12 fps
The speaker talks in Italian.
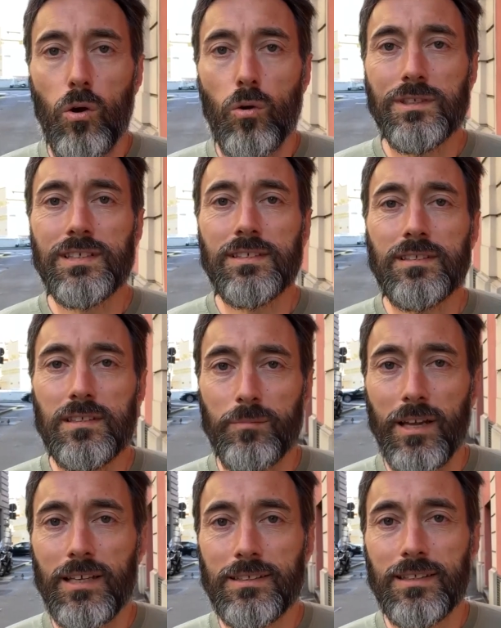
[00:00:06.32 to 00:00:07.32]
Questa
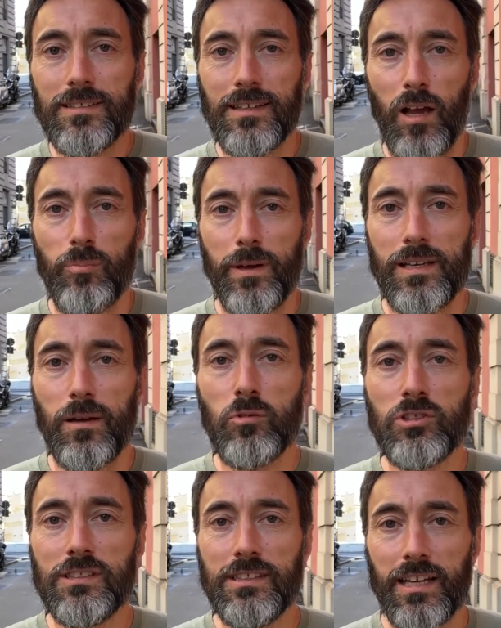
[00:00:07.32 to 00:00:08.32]
settimana in Tic Tac parliamo
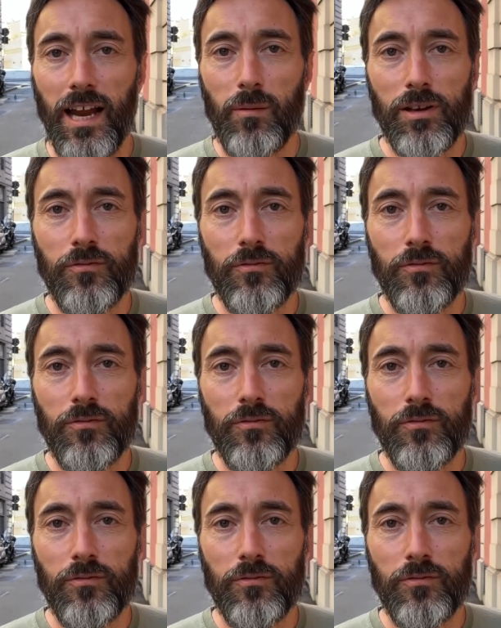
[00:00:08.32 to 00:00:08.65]
di Dirama,